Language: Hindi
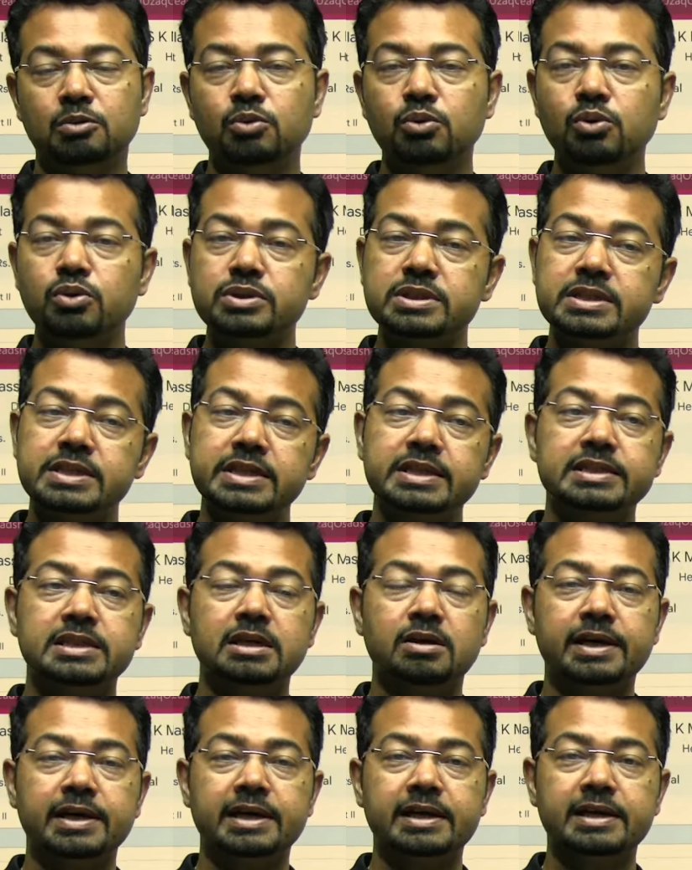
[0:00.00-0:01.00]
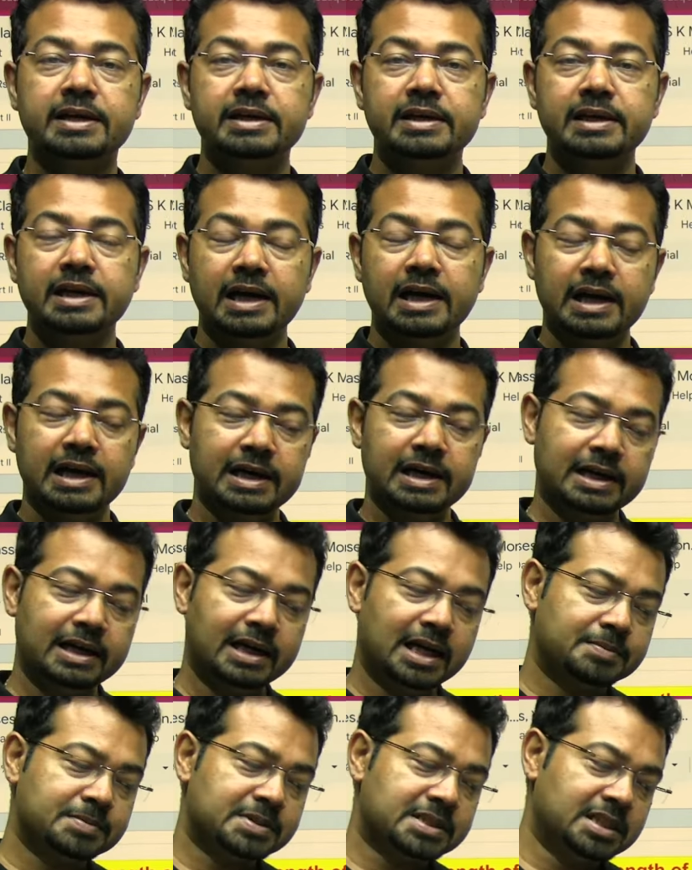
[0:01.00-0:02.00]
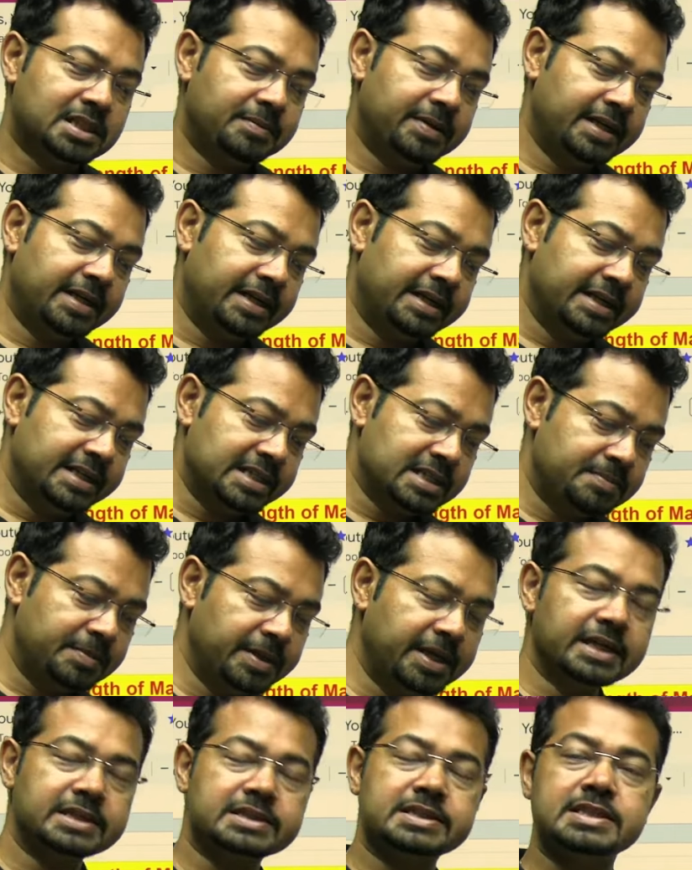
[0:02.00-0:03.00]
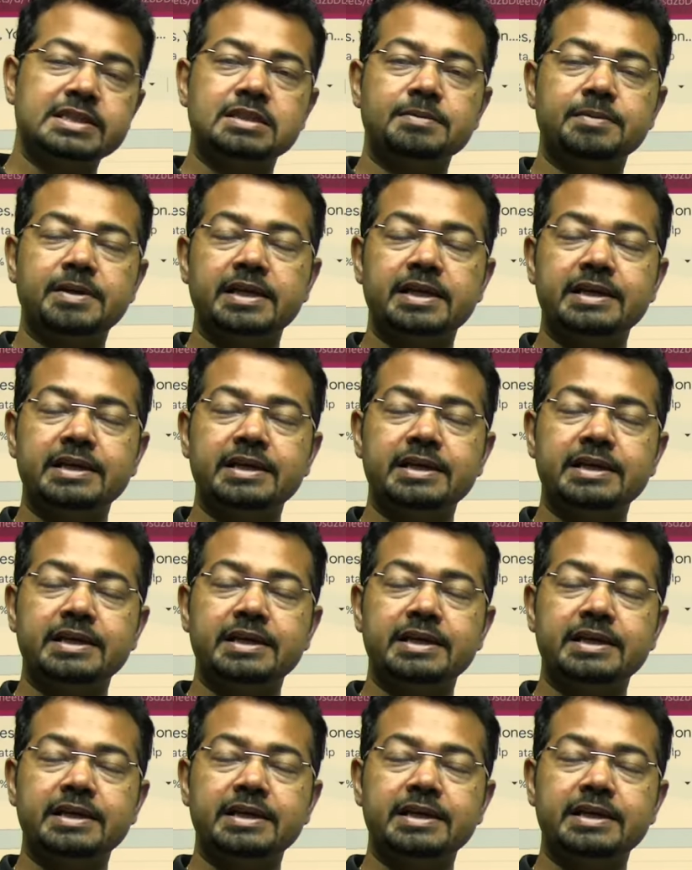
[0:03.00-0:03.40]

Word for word: वो सीख जाओगे अगर आप सेवन डेज भी ढंग से इस्तेमाल